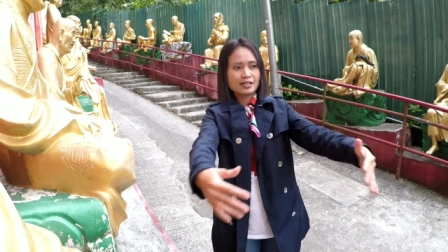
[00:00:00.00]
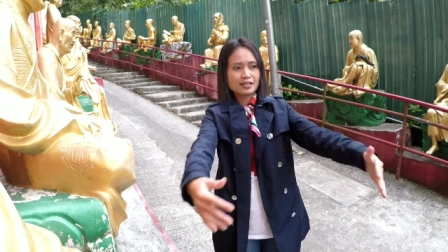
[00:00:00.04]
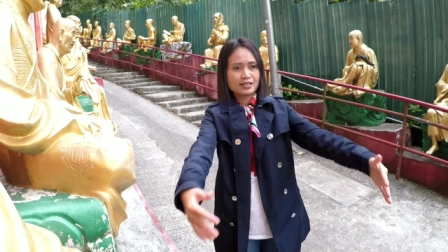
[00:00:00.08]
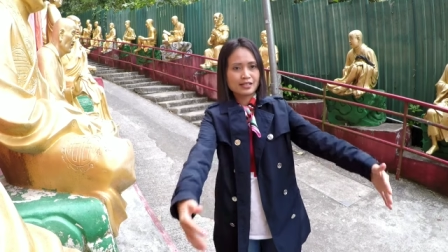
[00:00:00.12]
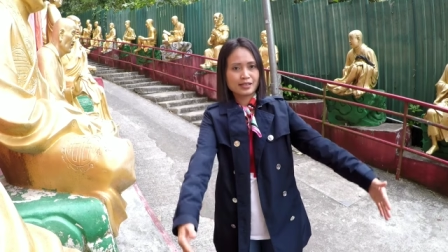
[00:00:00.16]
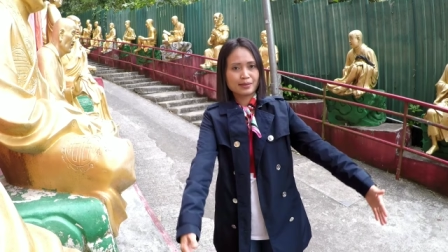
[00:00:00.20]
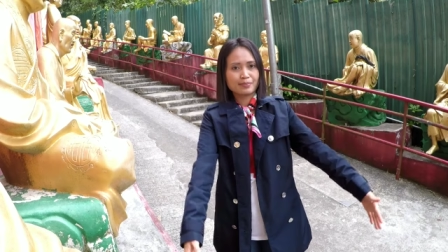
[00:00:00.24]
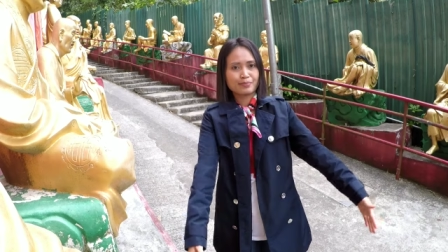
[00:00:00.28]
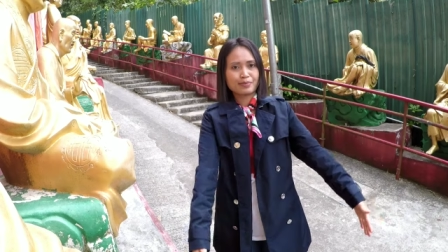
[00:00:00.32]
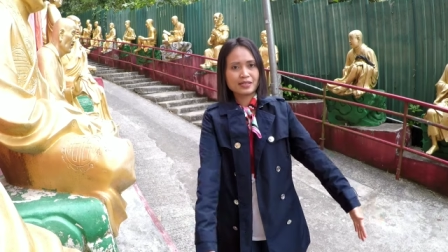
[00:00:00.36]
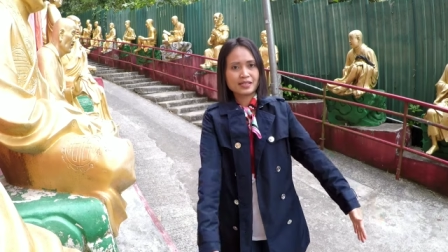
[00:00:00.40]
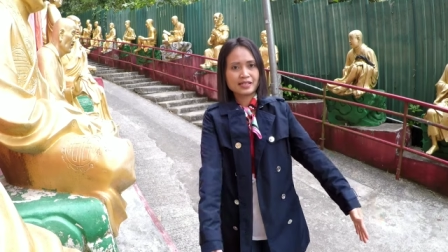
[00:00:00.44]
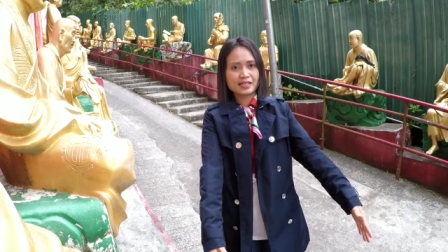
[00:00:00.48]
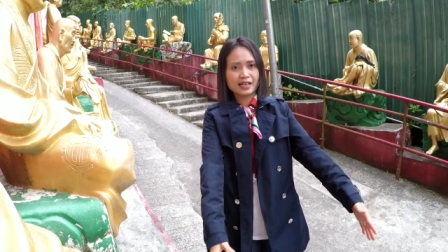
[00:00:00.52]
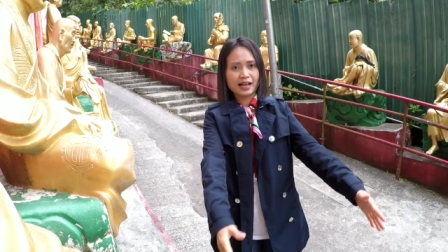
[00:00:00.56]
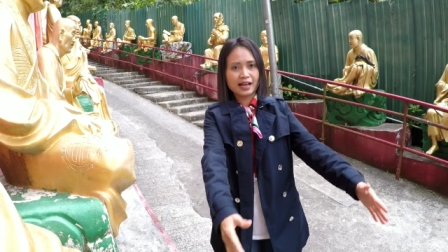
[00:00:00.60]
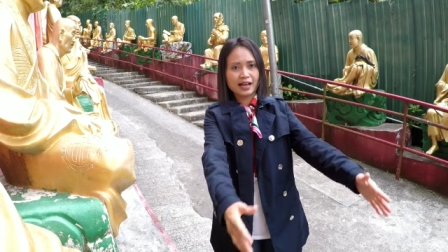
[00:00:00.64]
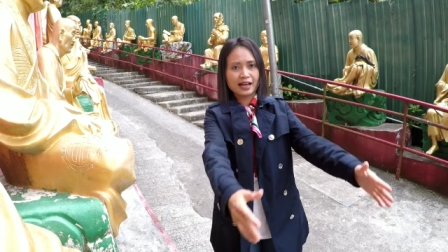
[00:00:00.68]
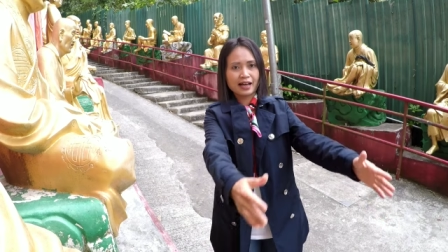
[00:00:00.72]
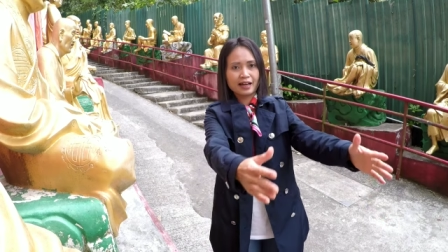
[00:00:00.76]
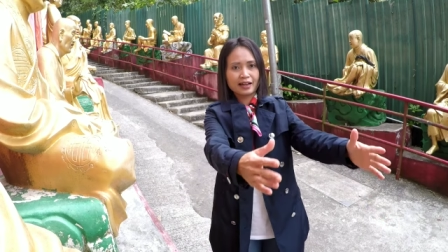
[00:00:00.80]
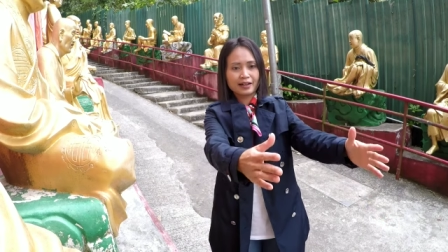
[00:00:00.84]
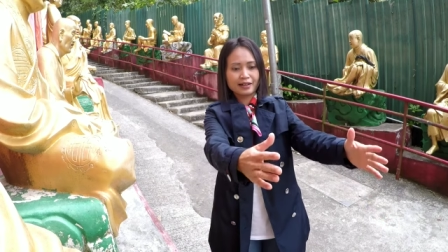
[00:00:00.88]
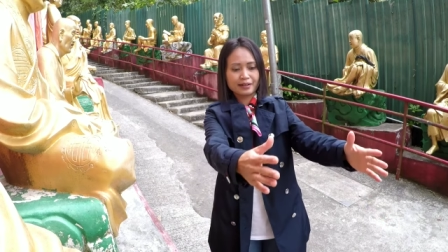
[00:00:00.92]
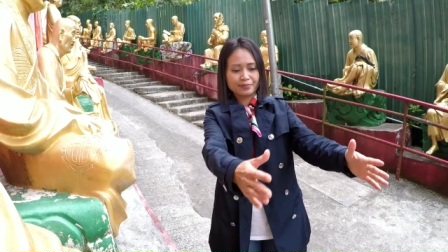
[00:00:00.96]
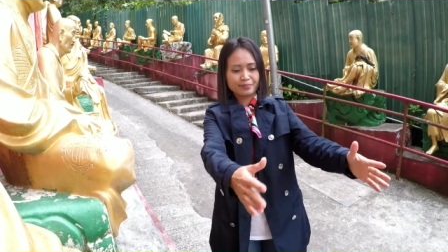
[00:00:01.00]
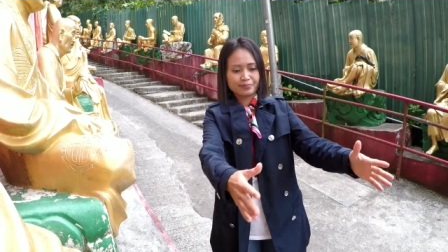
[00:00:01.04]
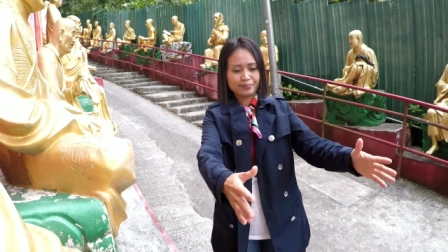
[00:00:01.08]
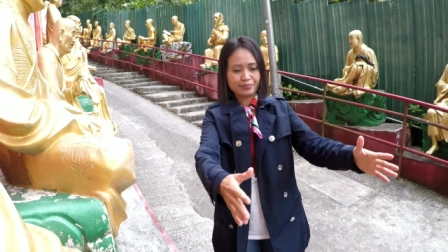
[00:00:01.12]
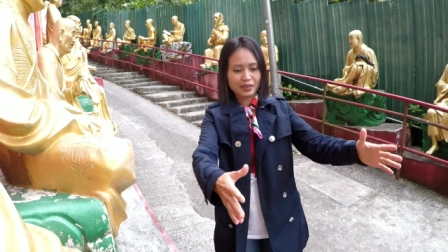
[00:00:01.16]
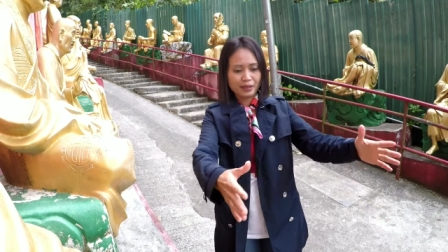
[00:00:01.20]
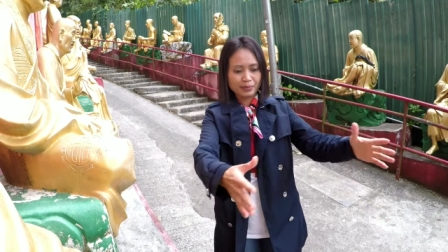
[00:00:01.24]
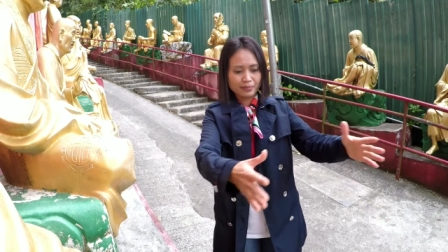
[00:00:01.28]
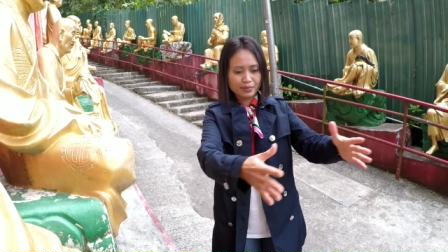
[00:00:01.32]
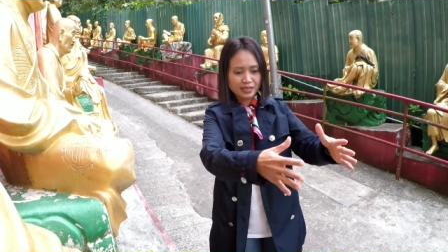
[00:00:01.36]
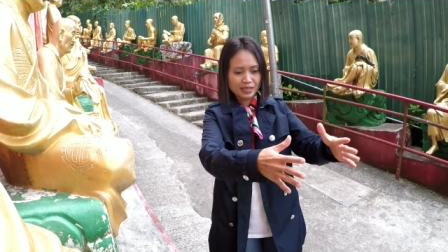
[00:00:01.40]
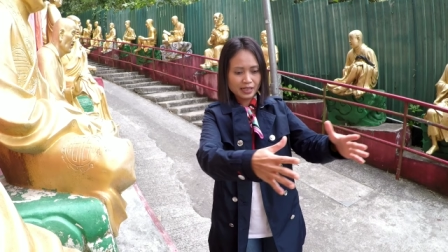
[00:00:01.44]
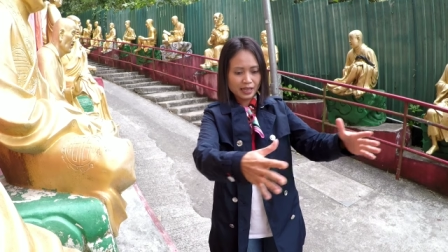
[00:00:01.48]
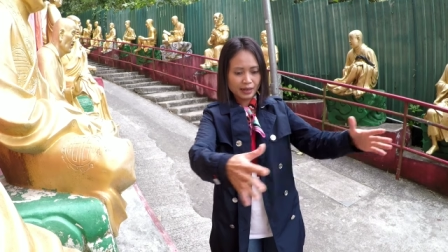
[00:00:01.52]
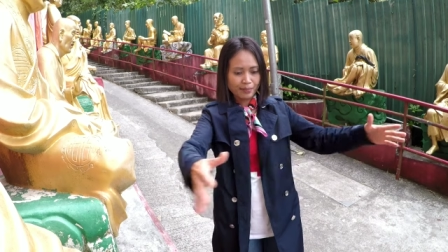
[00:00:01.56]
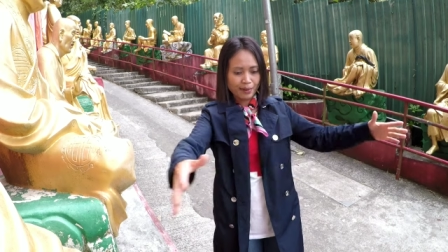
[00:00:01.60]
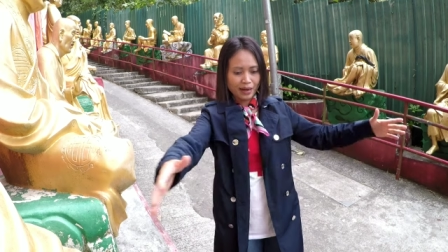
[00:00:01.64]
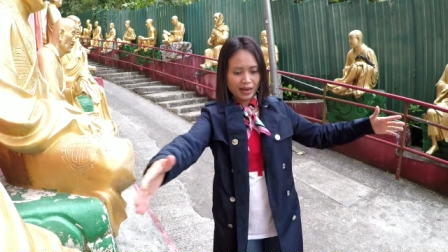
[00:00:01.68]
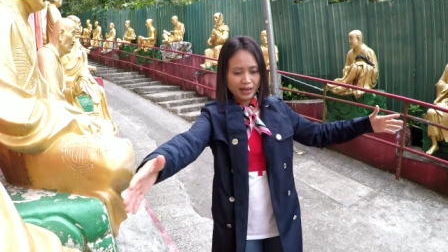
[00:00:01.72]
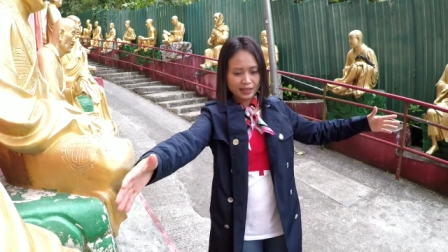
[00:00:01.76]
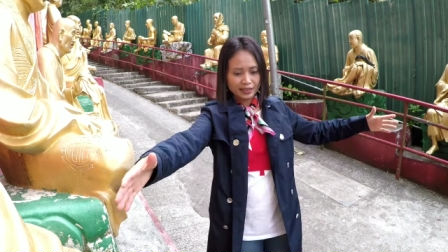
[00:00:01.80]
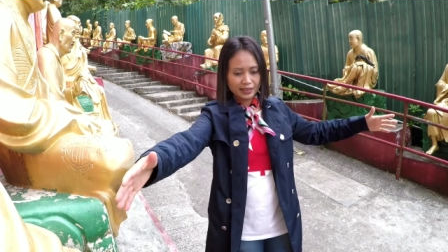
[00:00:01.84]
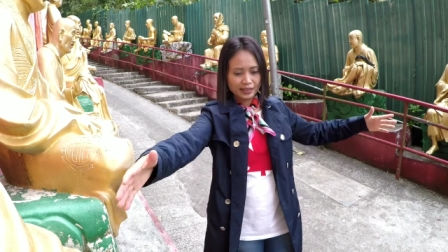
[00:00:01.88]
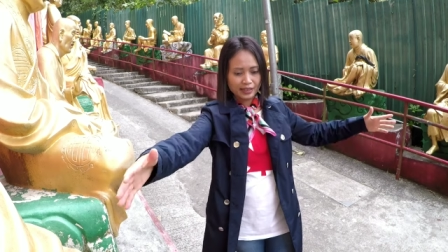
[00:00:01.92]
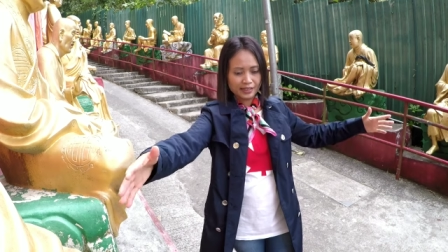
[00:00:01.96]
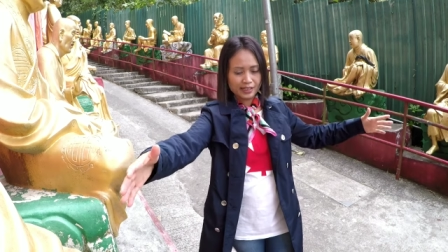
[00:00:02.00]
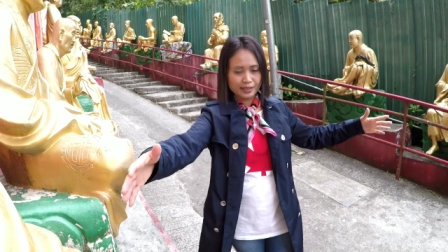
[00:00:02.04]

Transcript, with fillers: sebesar besar banget ya